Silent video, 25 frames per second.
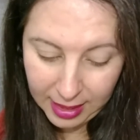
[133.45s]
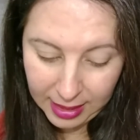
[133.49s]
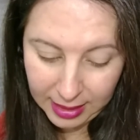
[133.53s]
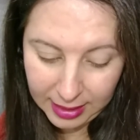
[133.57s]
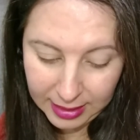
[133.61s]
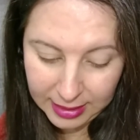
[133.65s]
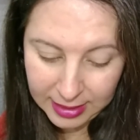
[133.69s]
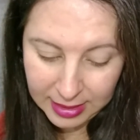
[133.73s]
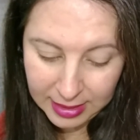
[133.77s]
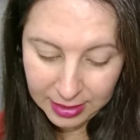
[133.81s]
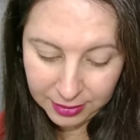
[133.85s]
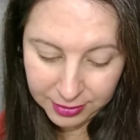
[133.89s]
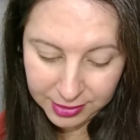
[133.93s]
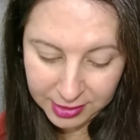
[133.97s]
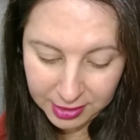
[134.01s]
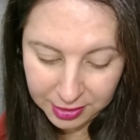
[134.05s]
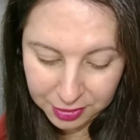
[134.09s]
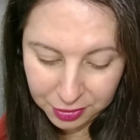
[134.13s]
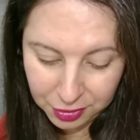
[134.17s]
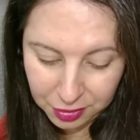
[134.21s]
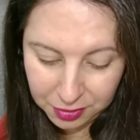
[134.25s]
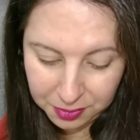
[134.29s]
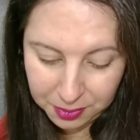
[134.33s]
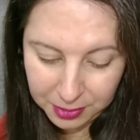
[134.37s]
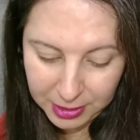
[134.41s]
E não se
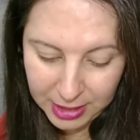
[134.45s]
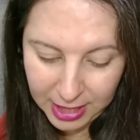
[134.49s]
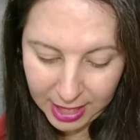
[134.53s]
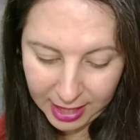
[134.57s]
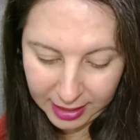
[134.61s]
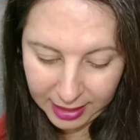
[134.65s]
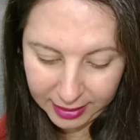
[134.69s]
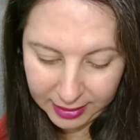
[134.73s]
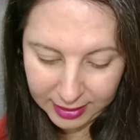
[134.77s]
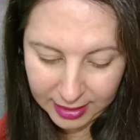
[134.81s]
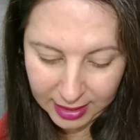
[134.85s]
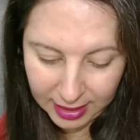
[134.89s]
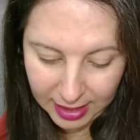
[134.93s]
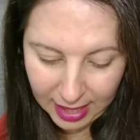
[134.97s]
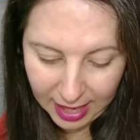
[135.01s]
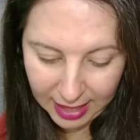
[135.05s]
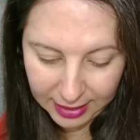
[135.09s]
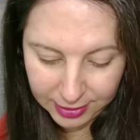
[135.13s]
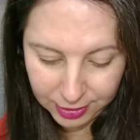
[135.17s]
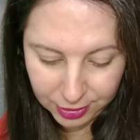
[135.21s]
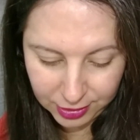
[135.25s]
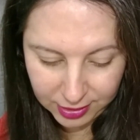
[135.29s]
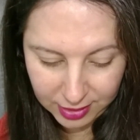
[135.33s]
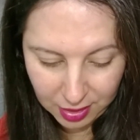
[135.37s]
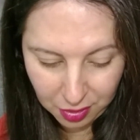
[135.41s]
surpreenda
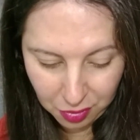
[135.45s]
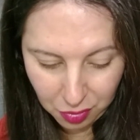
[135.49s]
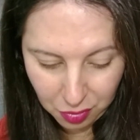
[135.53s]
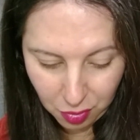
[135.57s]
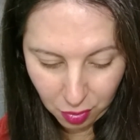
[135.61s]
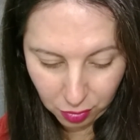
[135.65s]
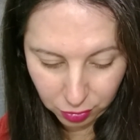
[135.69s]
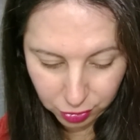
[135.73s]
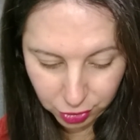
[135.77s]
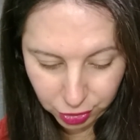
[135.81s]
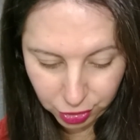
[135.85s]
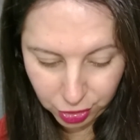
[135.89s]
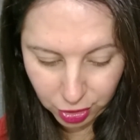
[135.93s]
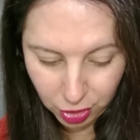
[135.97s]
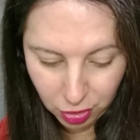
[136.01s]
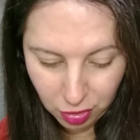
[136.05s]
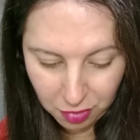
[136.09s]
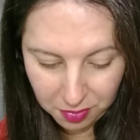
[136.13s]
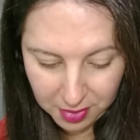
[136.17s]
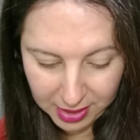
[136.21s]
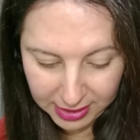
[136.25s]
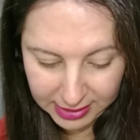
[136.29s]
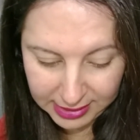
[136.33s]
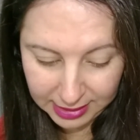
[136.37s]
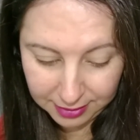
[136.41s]
caso seu cônjuge
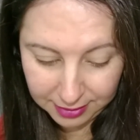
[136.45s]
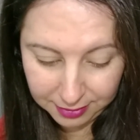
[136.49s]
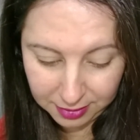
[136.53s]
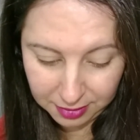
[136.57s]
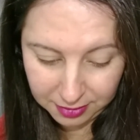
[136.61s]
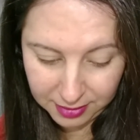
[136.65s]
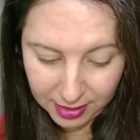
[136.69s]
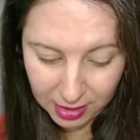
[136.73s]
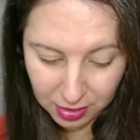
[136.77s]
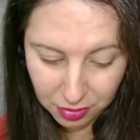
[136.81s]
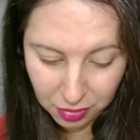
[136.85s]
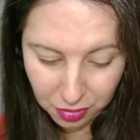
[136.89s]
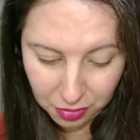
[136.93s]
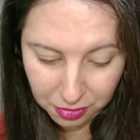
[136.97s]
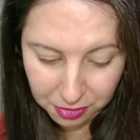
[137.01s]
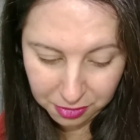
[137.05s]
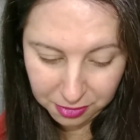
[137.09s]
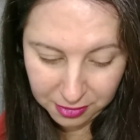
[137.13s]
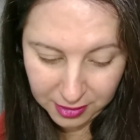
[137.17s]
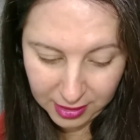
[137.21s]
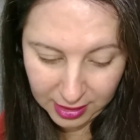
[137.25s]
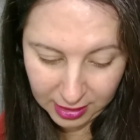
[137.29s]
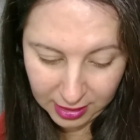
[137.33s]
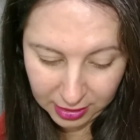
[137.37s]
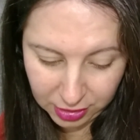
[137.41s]
comece a viver
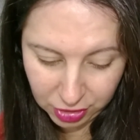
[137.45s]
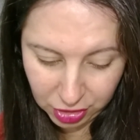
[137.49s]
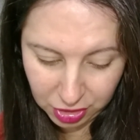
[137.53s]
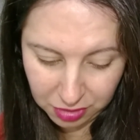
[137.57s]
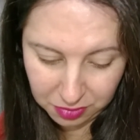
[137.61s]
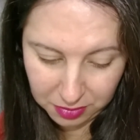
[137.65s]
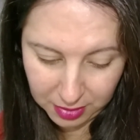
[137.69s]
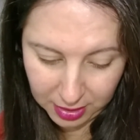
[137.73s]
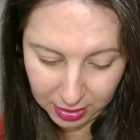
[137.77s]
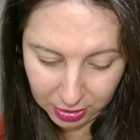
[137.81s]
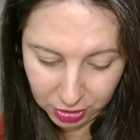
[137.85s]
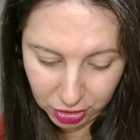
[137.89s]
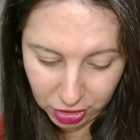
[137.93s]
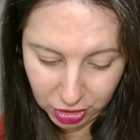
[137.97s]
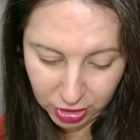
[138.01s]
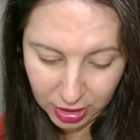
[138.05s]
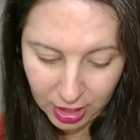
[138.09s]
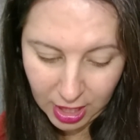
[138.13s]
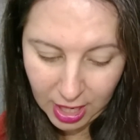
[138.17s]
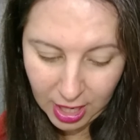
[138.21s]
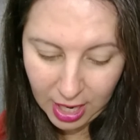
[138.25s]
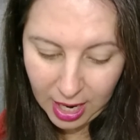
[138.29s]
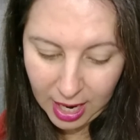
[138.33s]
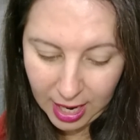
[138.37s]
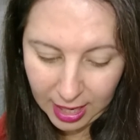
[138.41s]
confiantemente
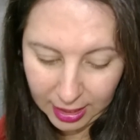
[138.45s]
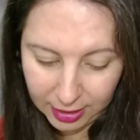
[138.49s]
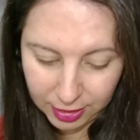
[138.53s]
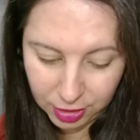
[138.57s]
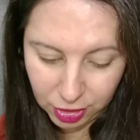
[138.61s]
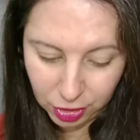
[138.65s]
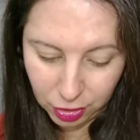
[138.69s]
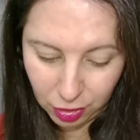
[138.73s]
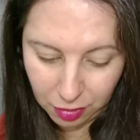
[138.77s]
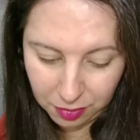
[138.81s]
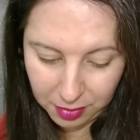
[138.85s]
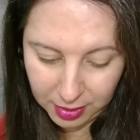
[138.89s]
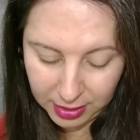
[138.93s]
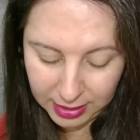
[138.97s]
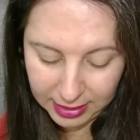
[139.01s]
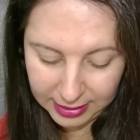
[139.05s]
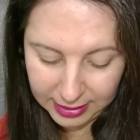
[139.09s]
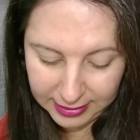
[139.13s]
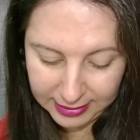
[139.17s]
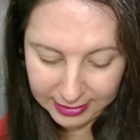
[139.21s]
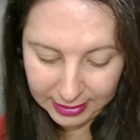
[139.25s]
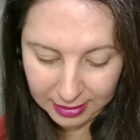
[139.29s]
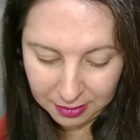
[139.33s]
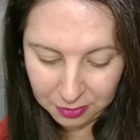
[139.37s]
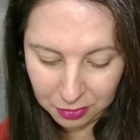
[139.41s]
a sombra
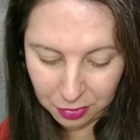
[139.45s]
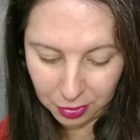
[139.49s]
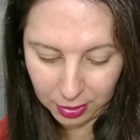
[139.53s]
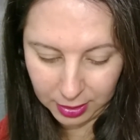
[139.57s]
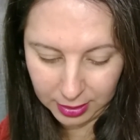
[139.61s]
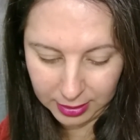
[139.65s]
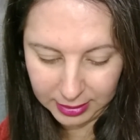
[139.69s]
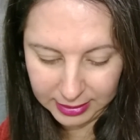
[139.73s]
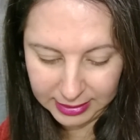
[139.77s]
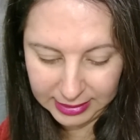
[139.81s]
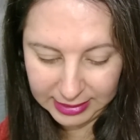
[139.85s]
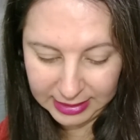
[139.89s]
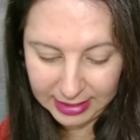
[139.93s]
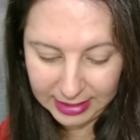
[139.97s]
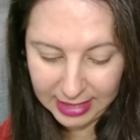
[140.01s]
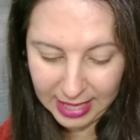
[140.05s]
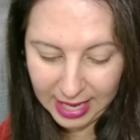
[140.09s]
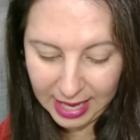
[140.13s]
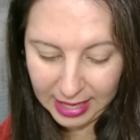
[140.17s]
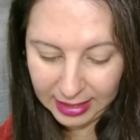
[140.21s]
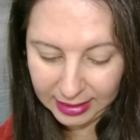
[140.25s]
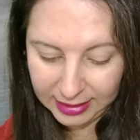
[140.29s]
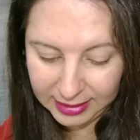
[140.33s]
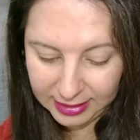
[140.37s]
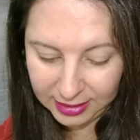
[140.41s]
desse amor, se
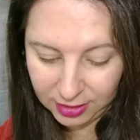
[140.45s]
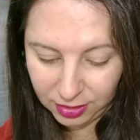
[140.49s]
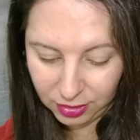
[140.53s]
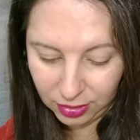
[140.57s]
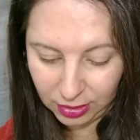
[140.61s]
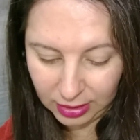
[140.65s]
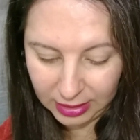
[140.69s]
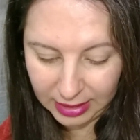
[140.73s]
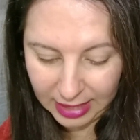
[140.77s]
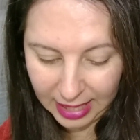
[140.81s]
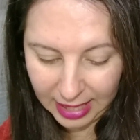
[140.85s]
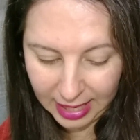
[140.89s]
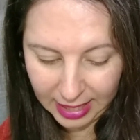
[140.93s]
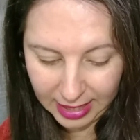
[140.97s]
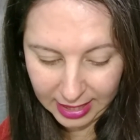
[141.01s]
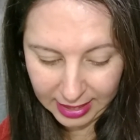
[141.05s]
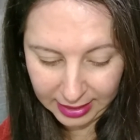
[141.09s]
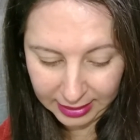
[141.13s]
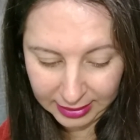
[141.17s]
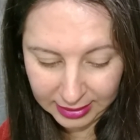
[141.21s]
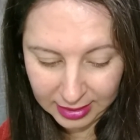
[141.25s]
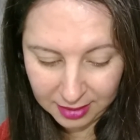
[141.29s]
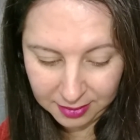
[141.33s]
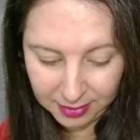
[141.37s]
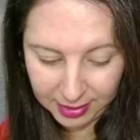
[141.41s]
ele se tornar
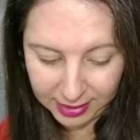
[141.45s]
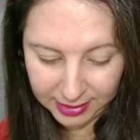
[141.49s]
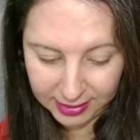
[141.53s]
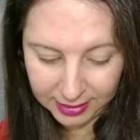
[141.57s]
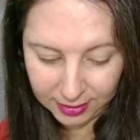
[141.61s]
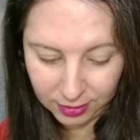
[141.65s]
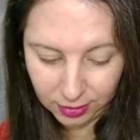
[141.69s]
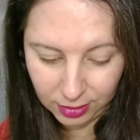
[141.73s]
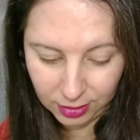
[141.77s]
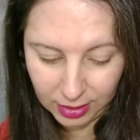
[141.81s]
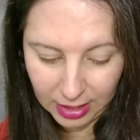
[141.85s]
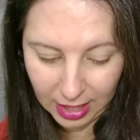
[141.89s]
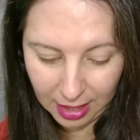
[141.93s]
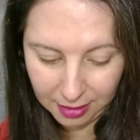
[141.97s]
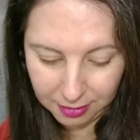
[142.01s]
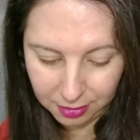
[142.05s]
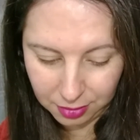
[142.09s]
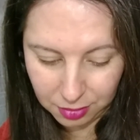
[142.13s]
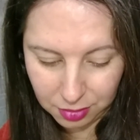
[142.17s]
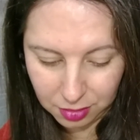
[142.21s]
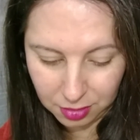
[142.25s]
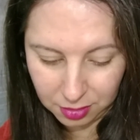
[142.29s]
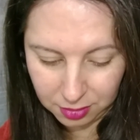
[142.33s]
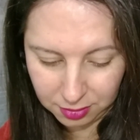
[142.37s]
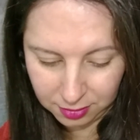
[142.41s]
ainda mais
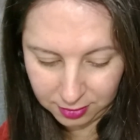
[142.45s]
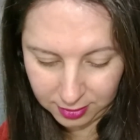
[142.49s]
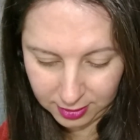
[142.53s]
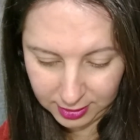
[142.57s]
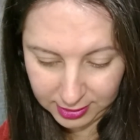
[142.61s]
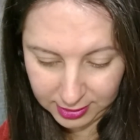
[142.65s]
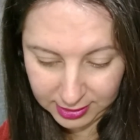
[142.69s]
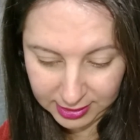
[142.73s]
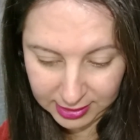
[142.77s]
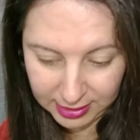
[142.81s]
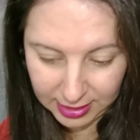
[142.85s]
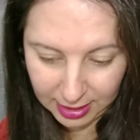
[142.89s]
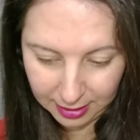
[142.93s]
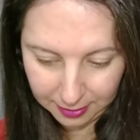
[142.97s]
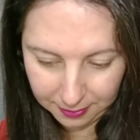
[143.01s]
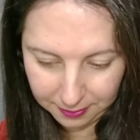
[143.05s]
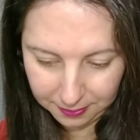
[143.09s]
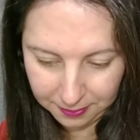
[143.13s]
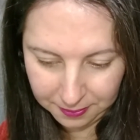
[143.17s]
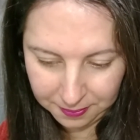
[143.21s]
adorável com você.